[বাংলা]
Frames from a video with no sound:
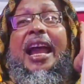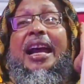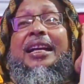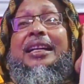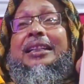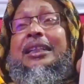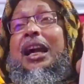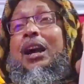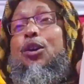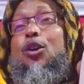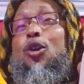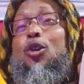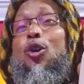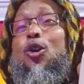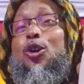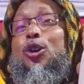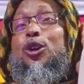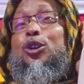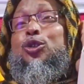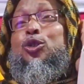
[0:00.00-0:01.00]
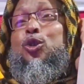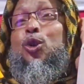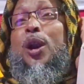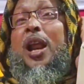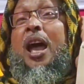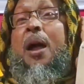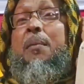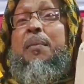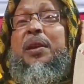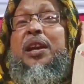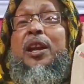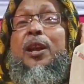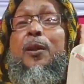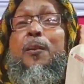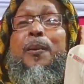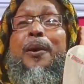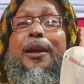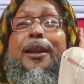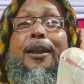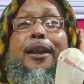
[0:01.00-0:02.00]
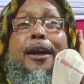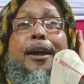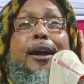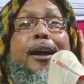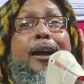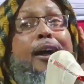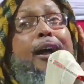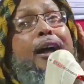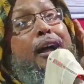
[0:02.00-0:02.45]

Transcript: একটাও কোনো জোড়া মিলবে না